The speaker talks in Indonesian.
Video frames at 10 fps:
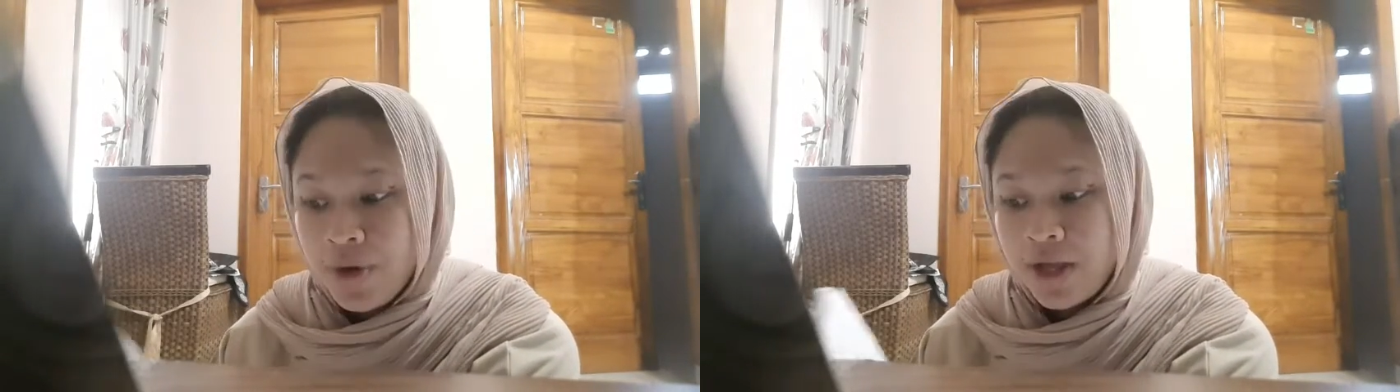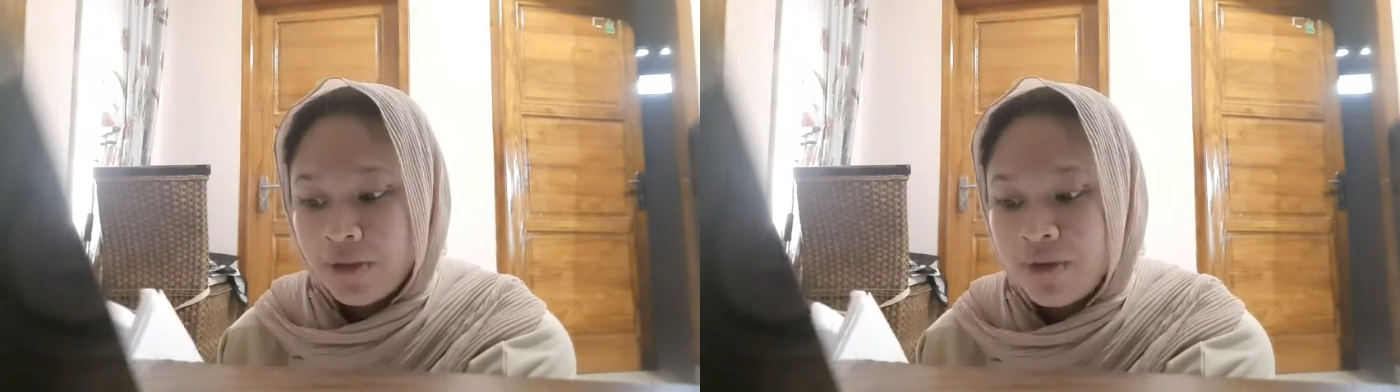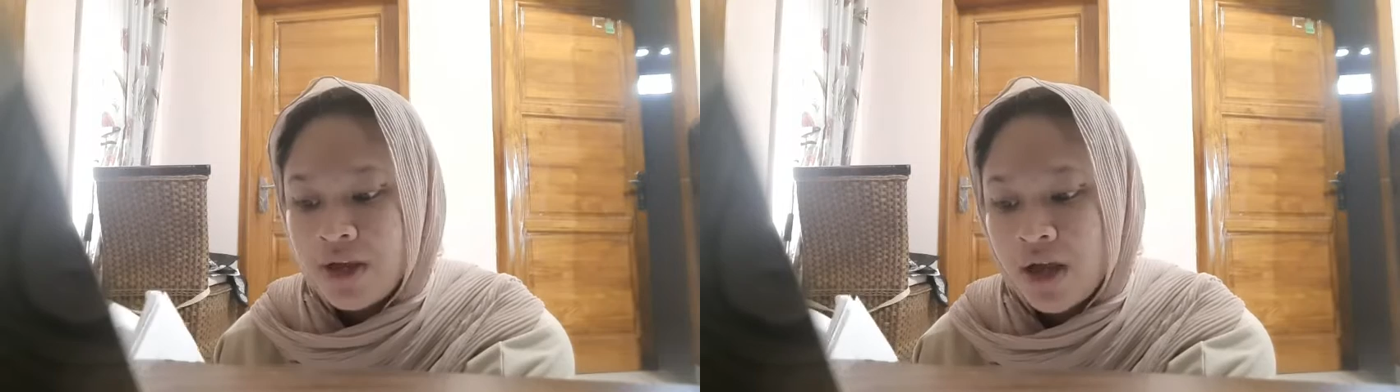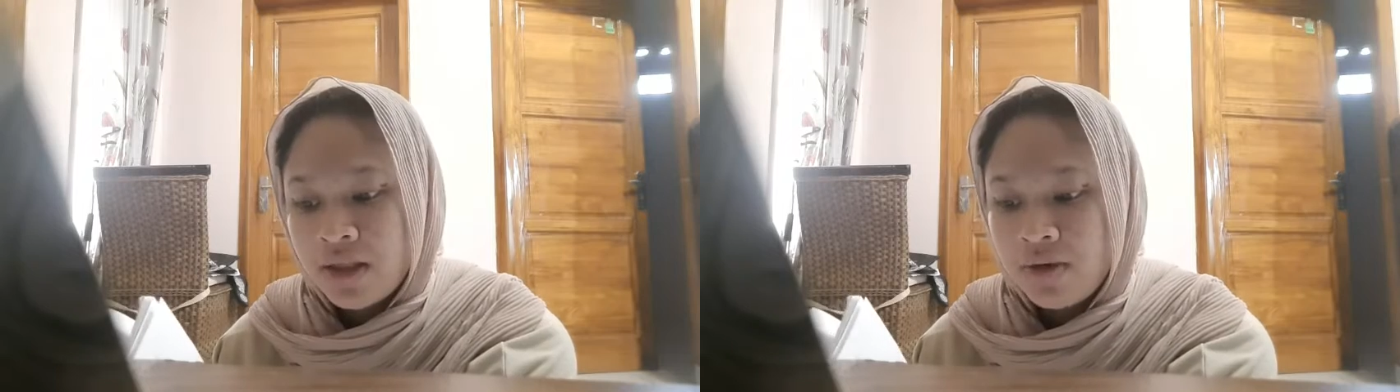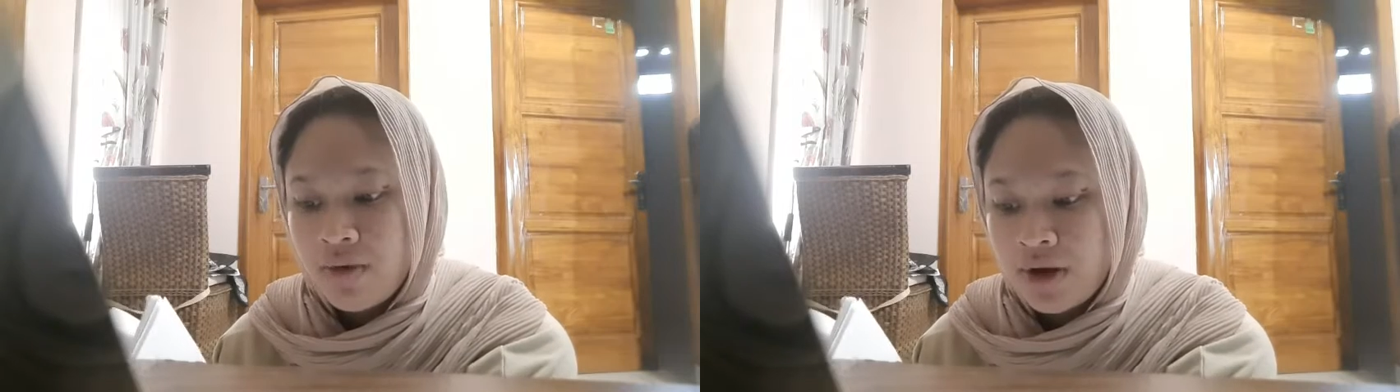itu
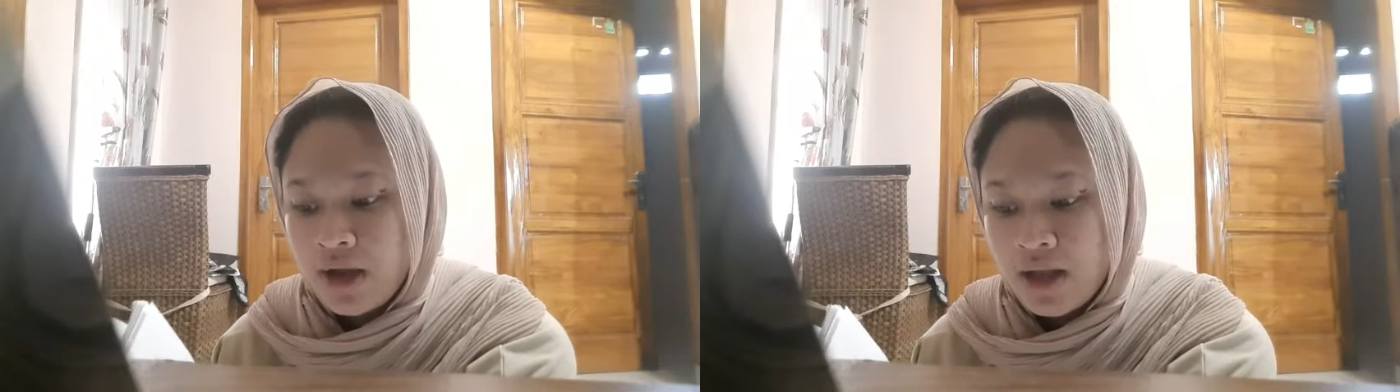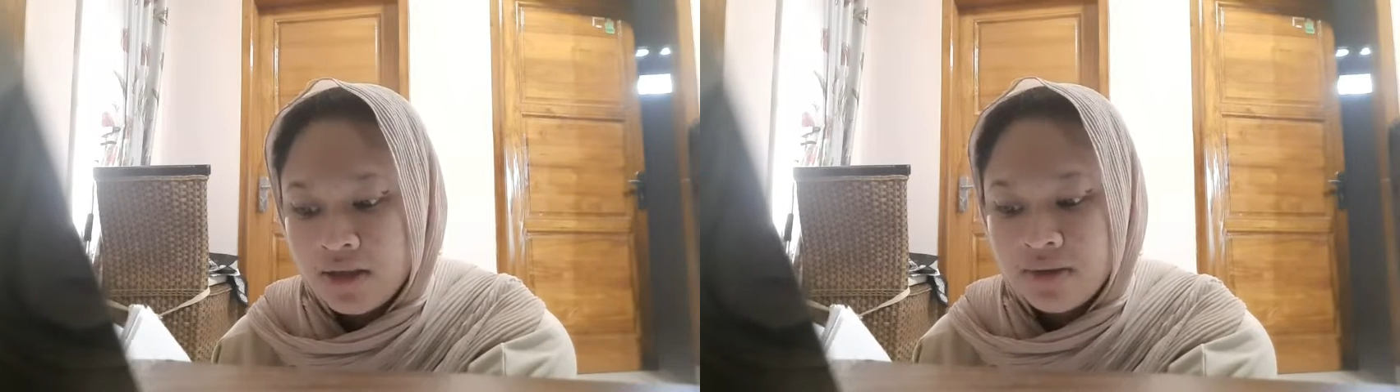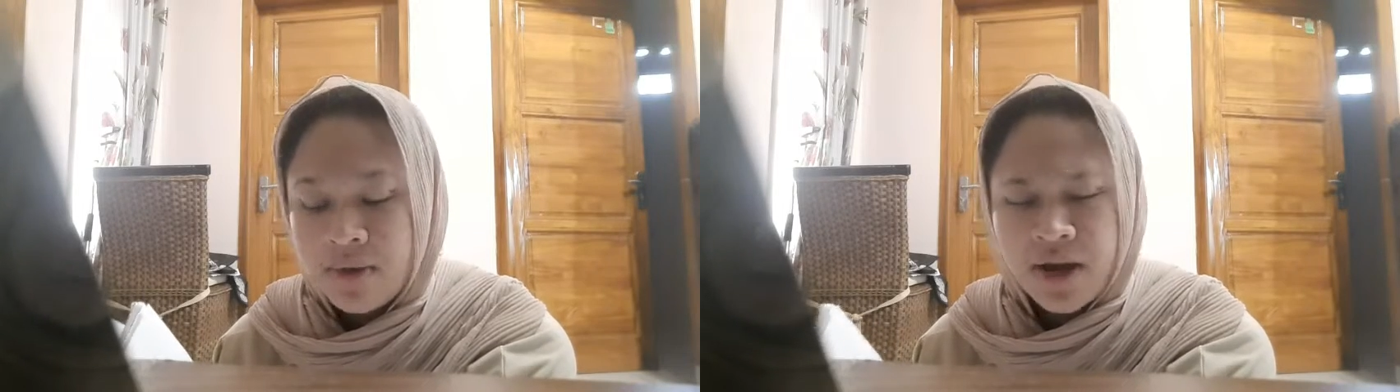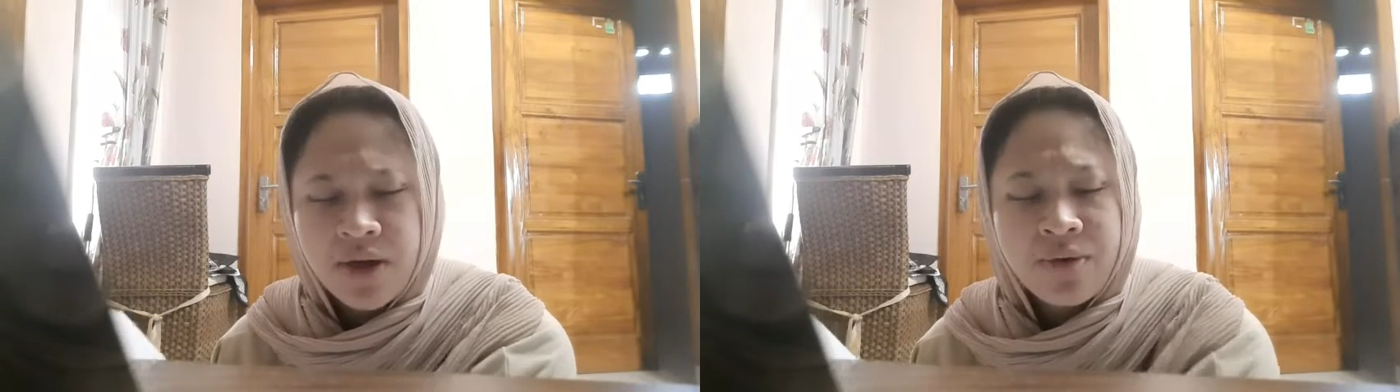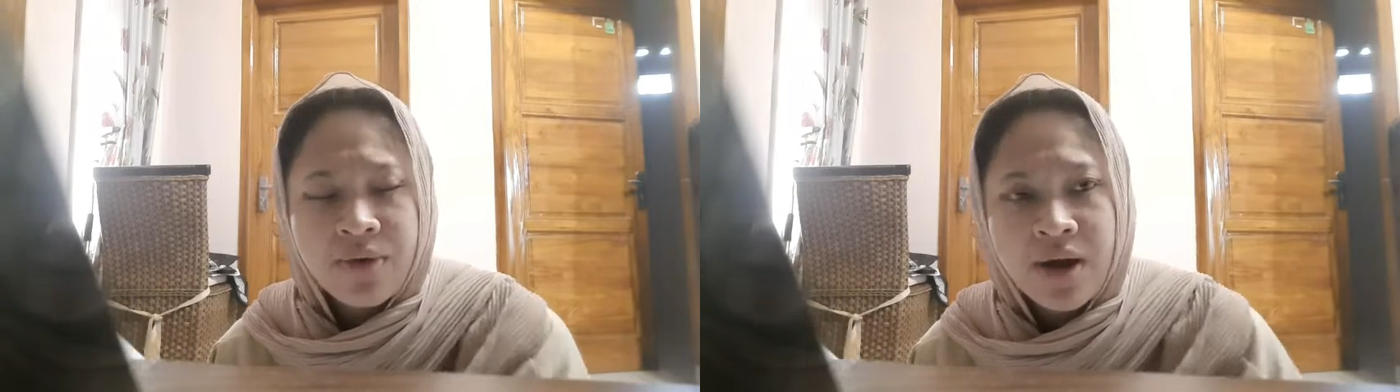dikategorikan sebagai
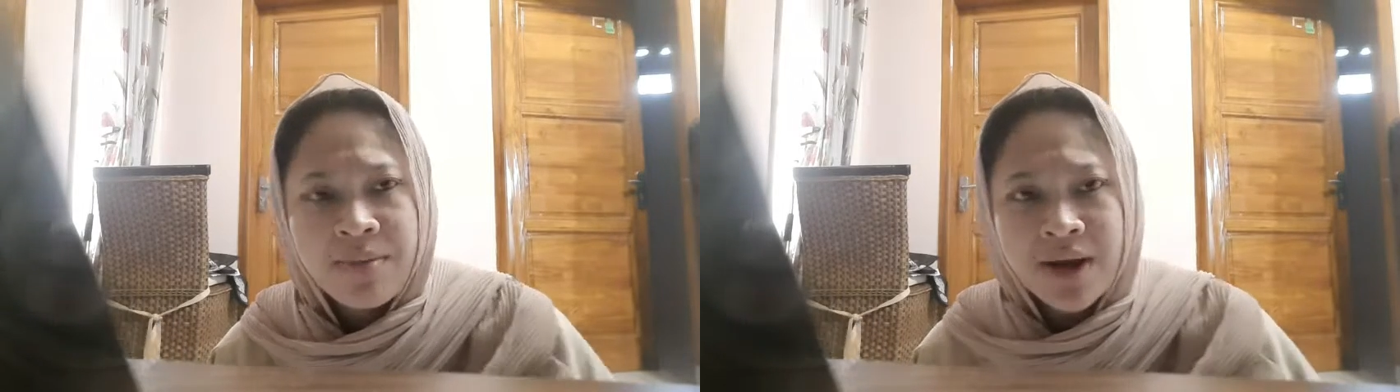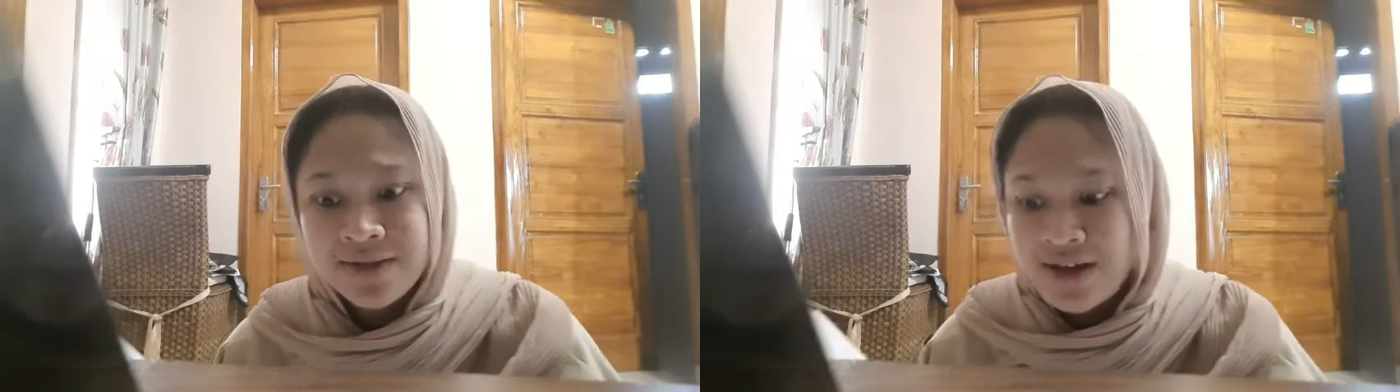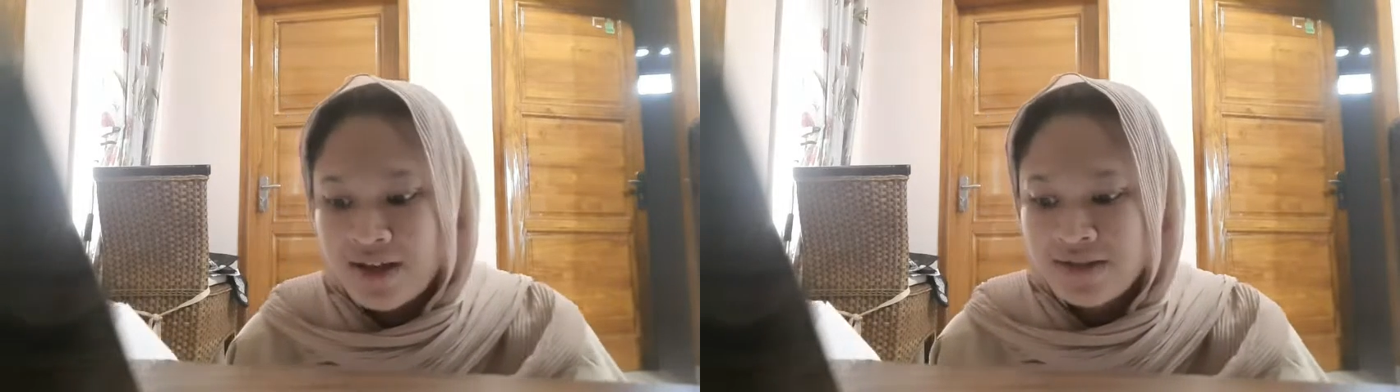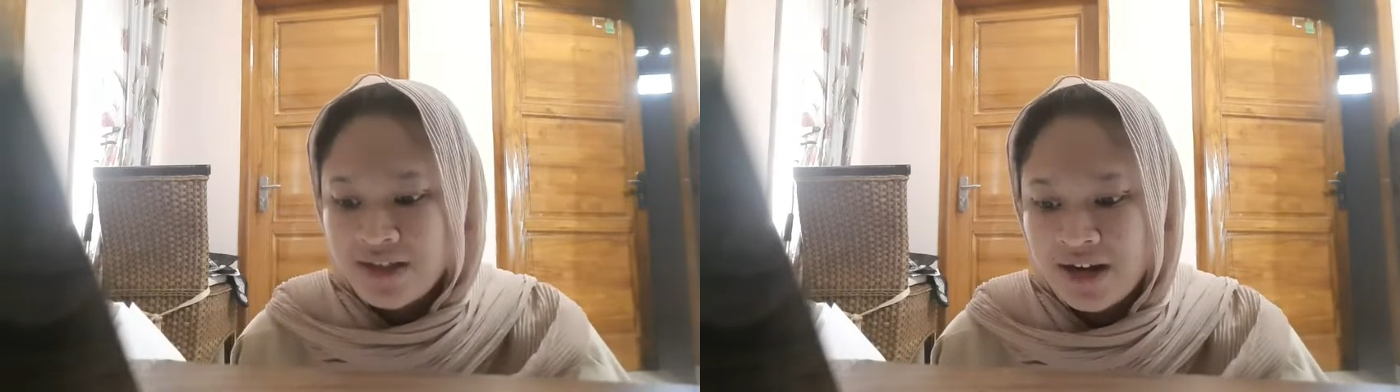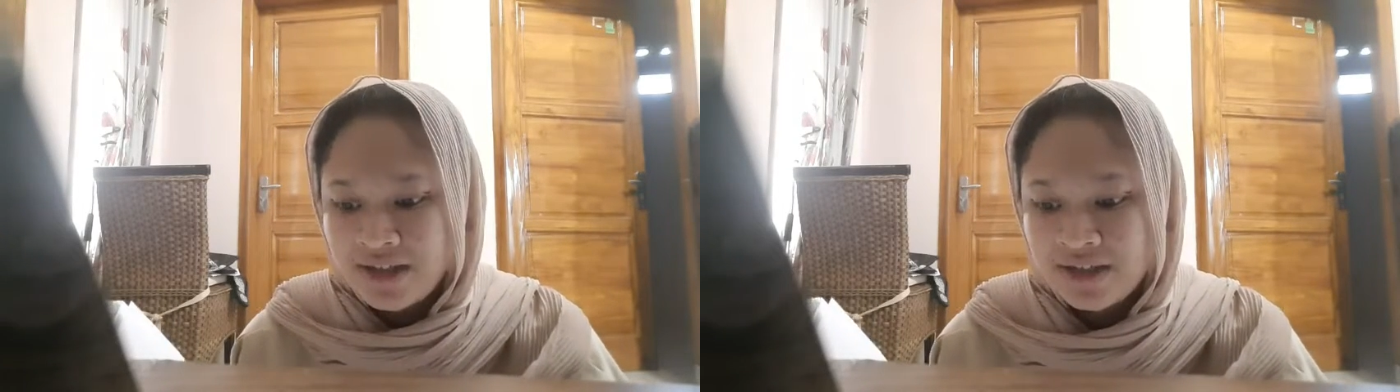kurang merasakan
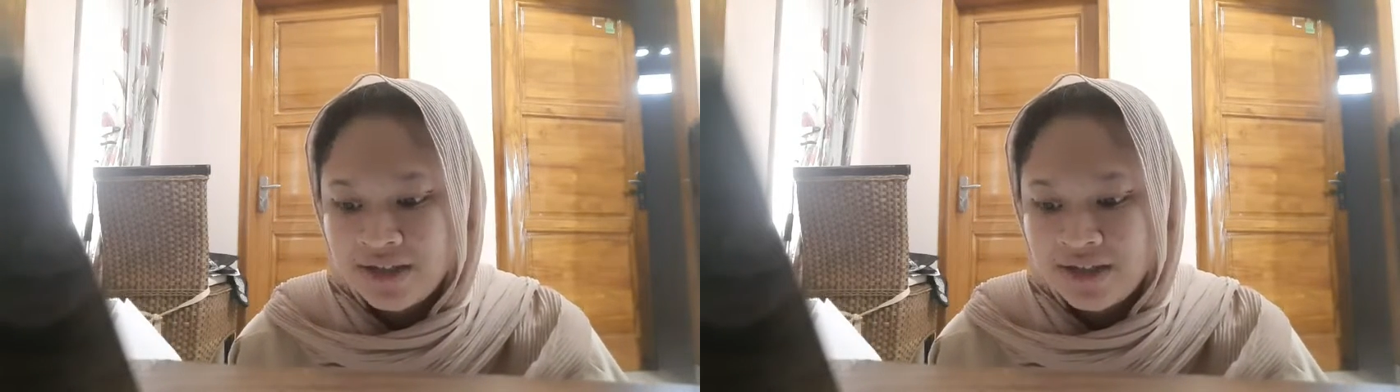stres